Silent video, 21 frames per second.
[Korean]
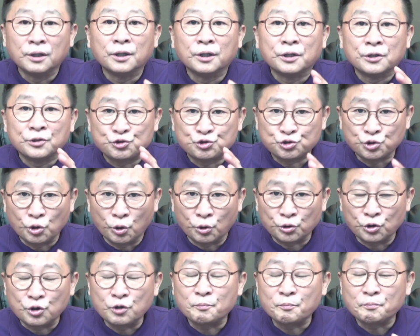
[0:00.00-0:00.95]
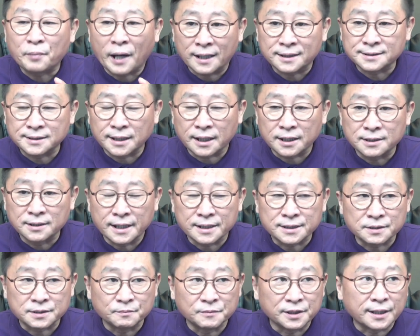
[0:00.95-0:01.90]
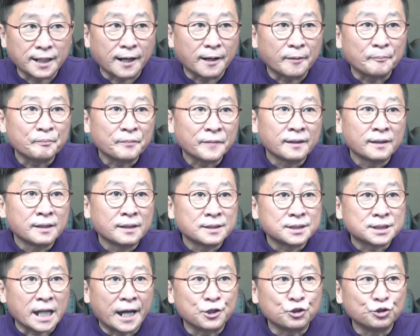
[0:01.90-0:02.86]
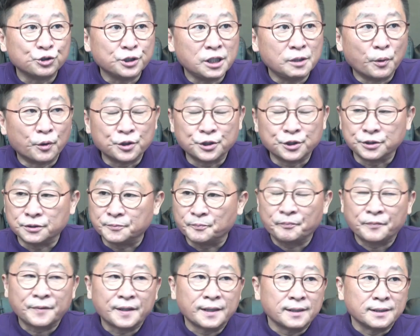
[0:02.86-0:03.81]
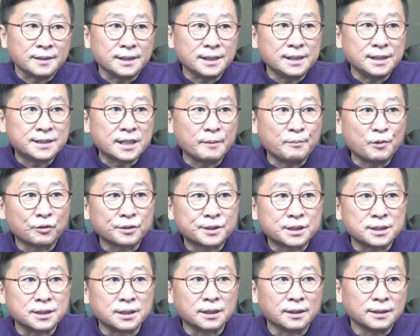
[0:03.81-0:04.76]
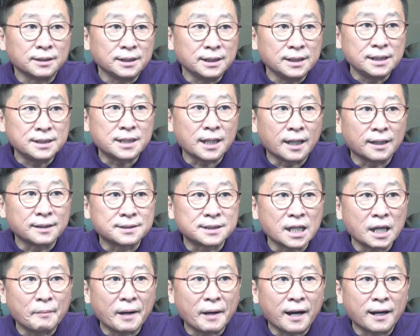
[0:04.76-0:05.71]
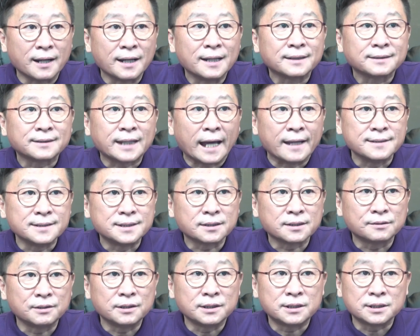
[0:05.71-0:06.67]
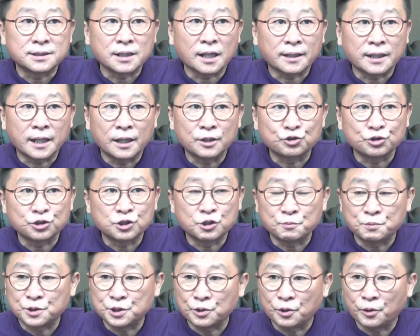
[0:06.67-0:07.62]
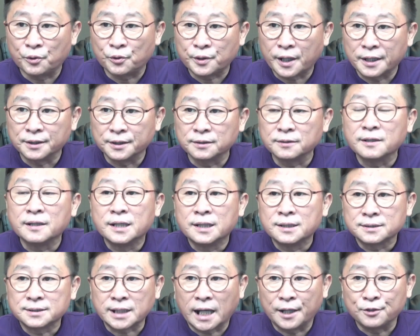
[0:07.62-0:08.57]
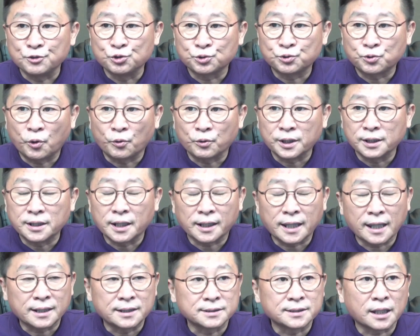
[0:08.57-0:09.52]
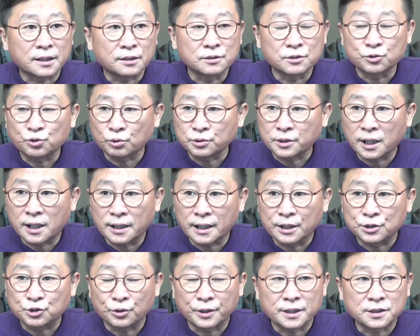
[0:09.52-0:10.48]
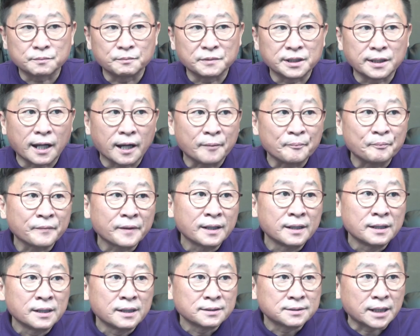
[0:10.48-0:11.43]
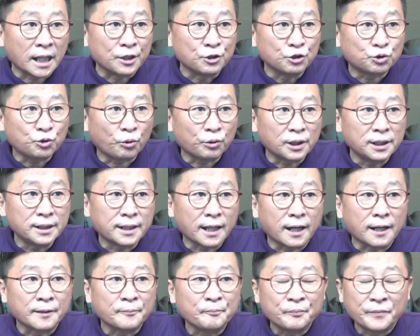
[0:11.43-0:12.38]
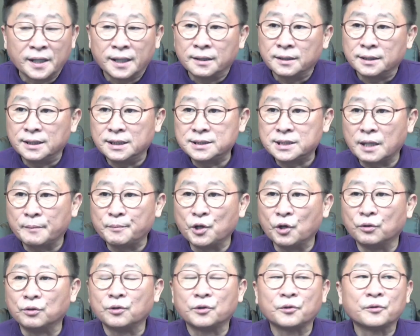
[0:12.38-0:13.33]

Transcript: 쇼를 박살을 냈습니다. 자유일보는 이재명 씨 이제 제발 단식을 시작해 주십시오. 라는 자유통일당의 기사를 소상하게 전했습니다. 자유통일당, 이재명,